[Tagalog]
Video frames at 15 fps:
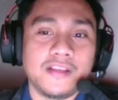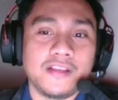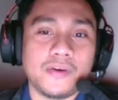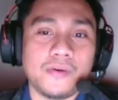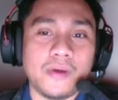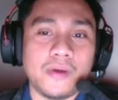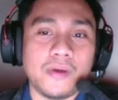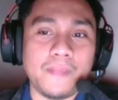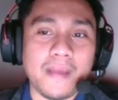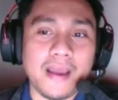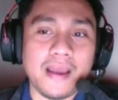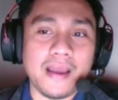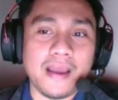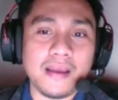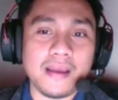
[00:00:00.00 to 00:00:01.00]
So, ano
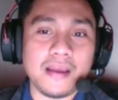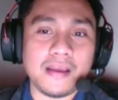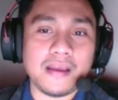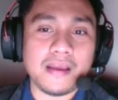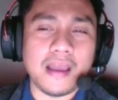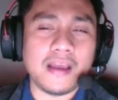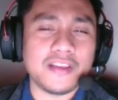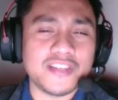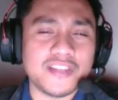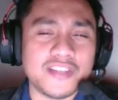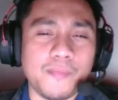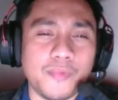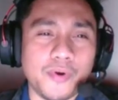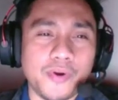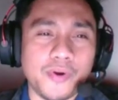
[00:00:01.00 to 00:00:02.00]
bang ang
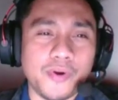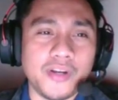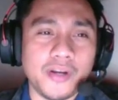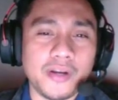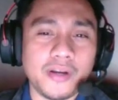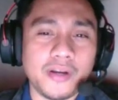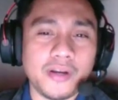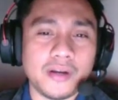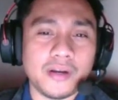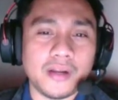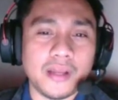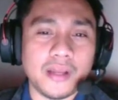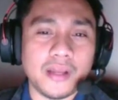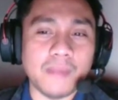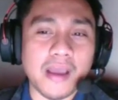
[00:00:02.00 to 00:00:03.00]
job order
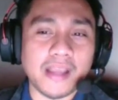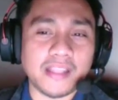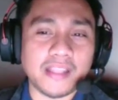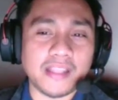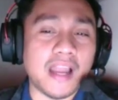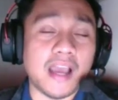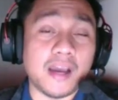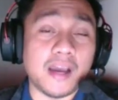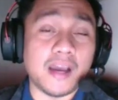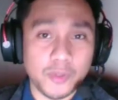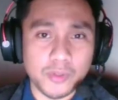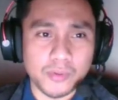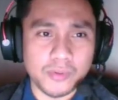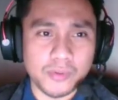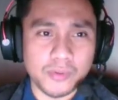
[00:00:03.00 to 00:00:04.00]
at bakit kailangan
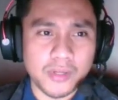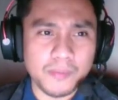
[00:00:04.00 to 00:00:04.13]
mo to.